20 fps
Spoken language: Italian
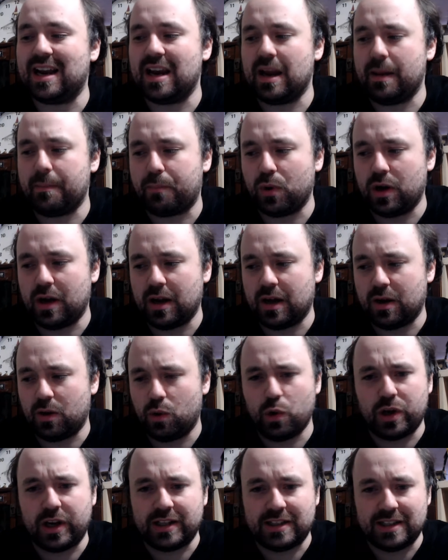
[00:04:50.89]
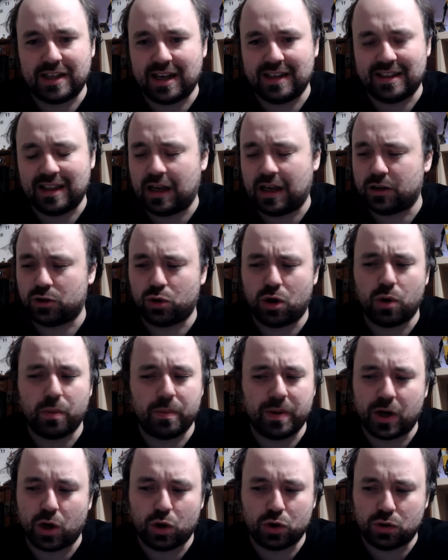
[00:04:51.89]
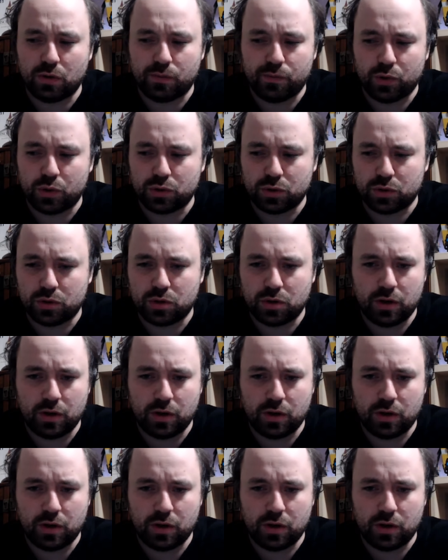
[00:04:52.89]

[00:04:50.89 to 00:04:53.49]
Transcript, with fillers: l'Empoli la, lo criticai tanto, ora non mi ricordo il voto,